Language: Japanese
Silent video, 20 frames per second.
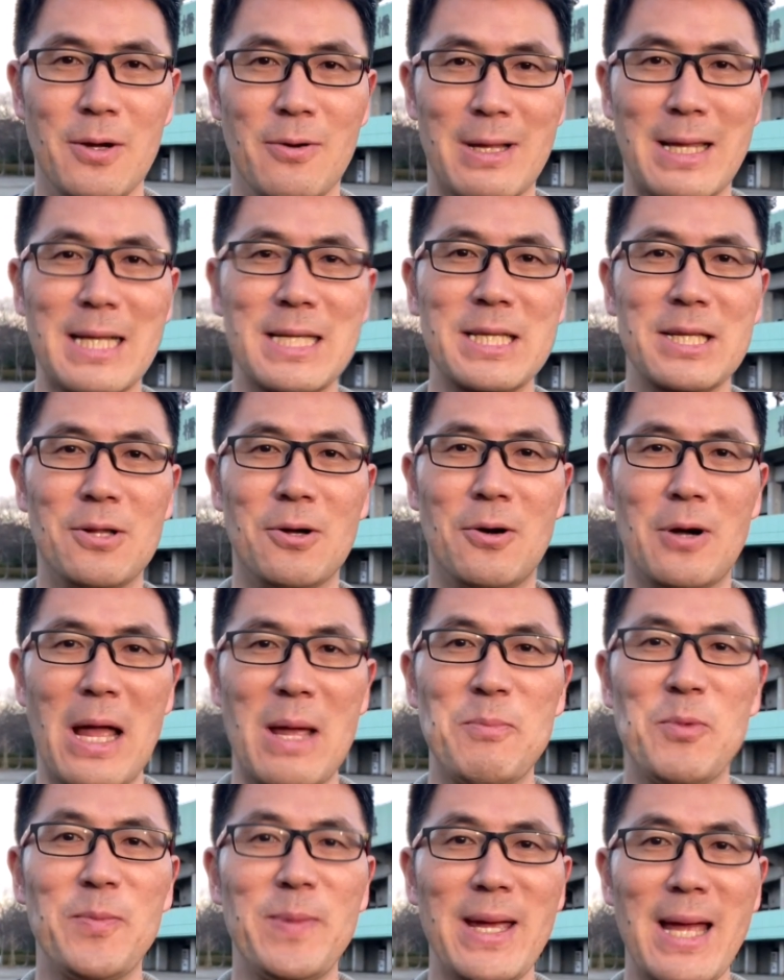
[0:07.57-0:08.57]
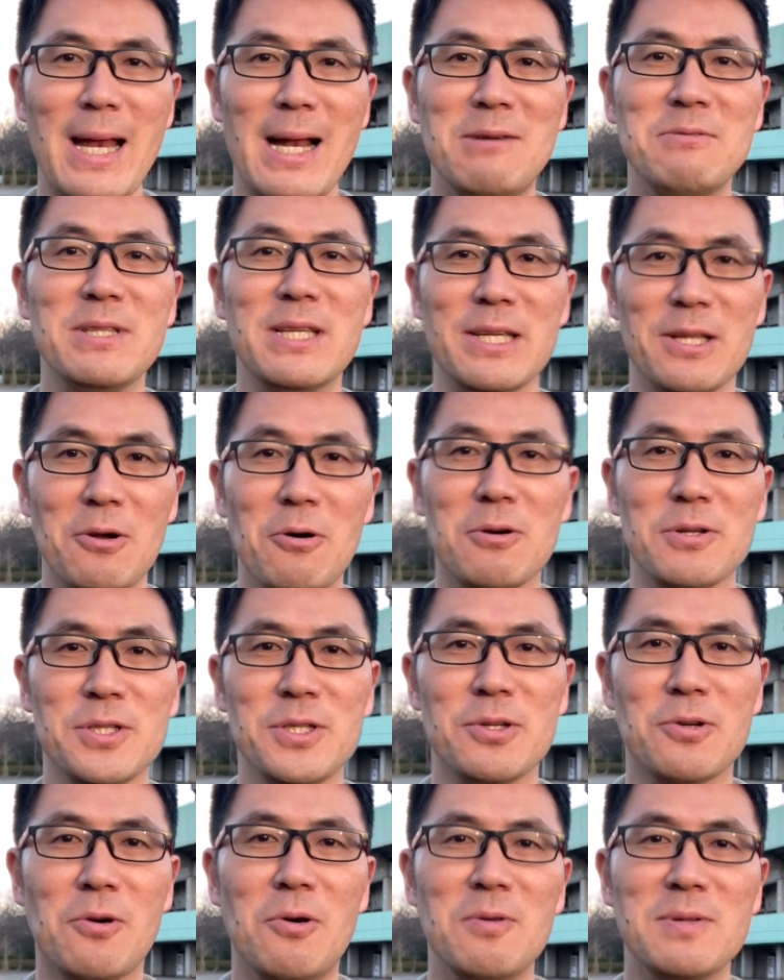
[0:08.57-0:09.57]
私の MBA ラウンジの
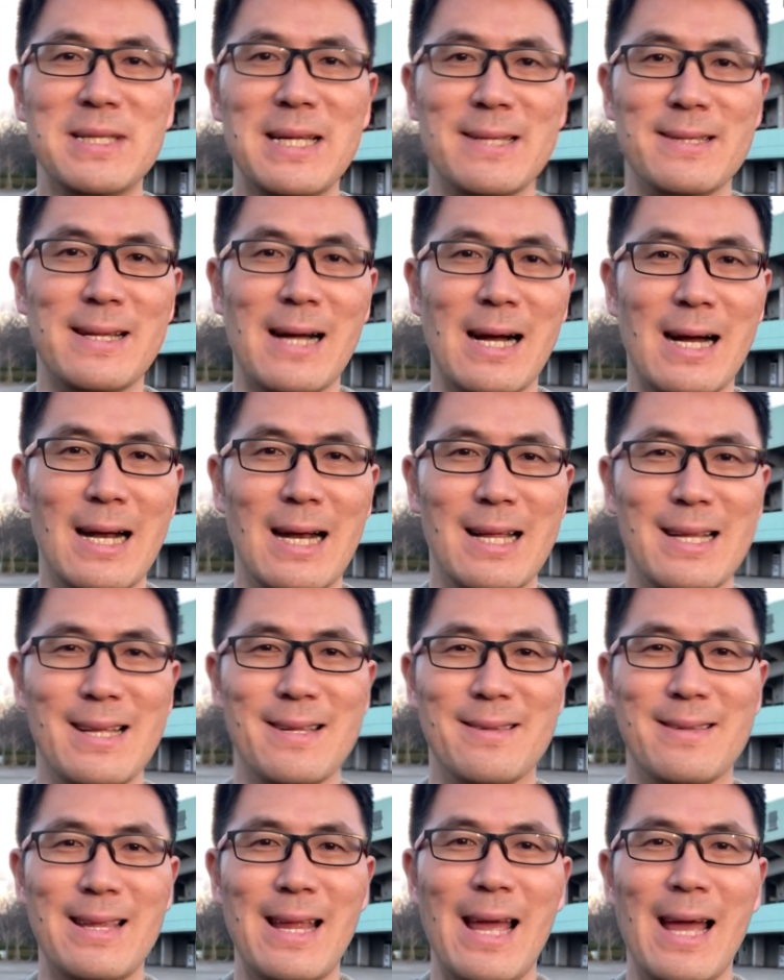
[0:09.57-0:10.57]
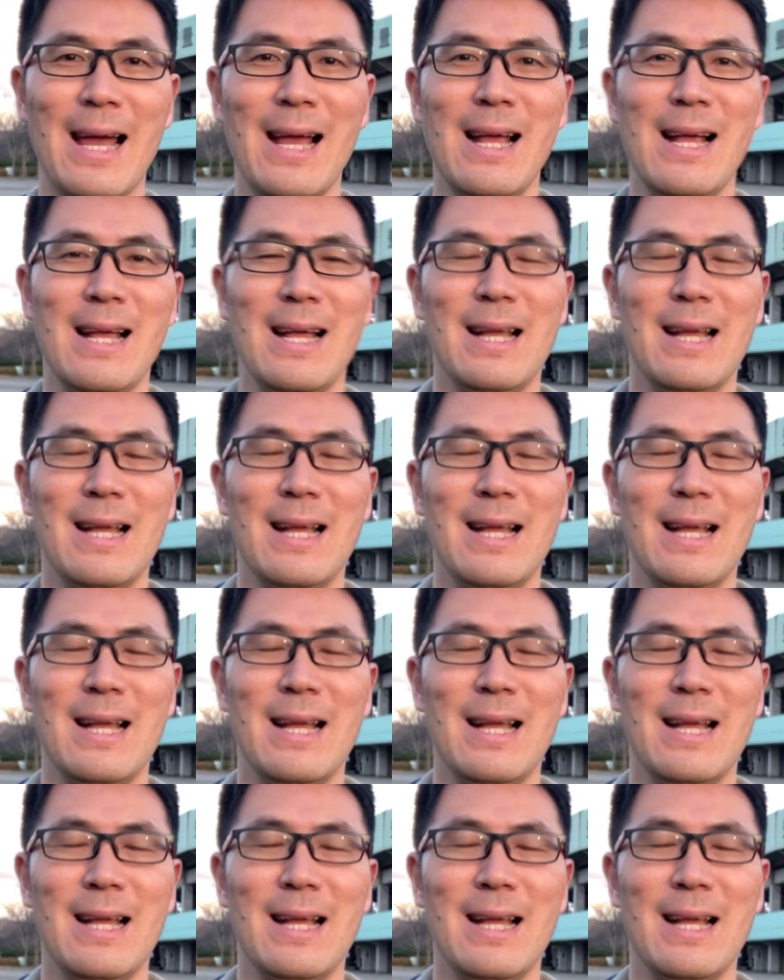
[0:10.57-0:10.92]
受講生さんからですね、